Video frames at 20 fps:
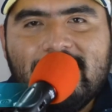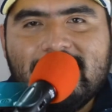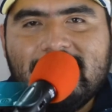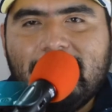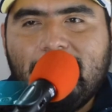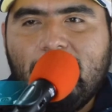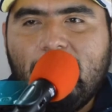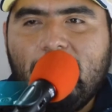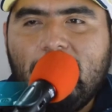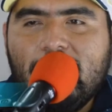
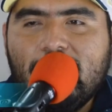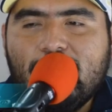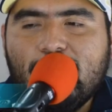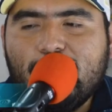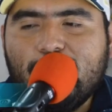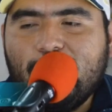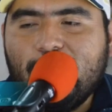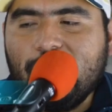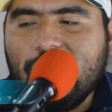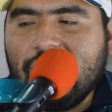ese
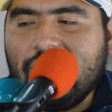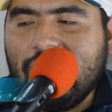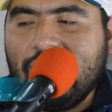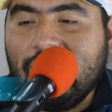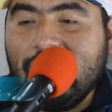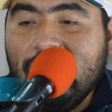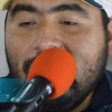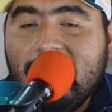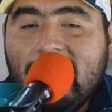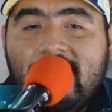momento
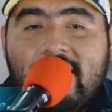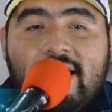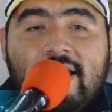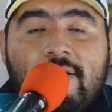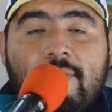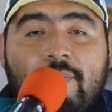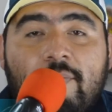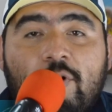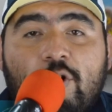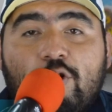porque
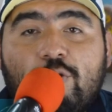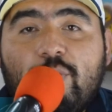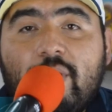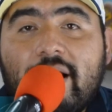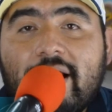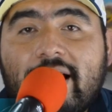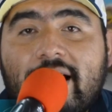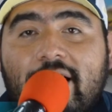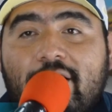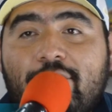nos
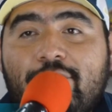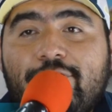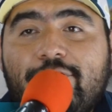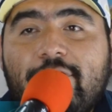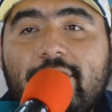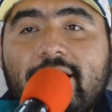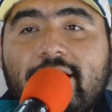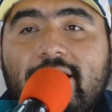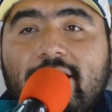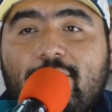marcaron
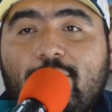fuera de